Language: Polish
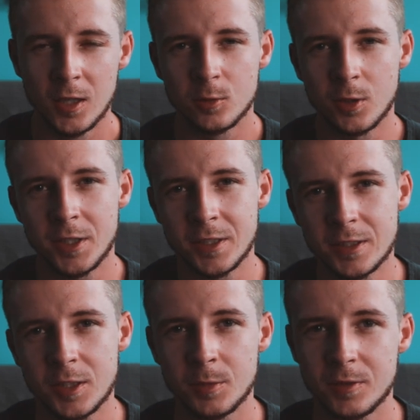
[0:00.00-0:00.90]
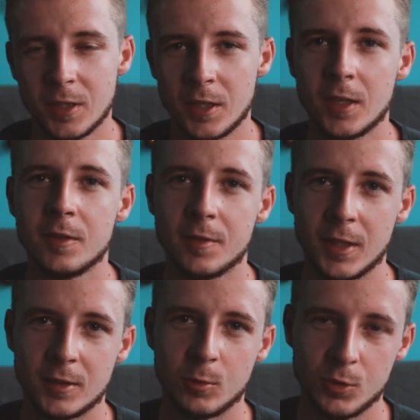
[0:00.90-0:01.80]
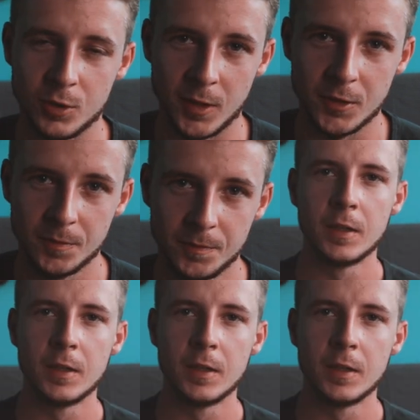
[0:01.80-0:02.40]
które nie jesteśmy w stanie w ręce utrzymać.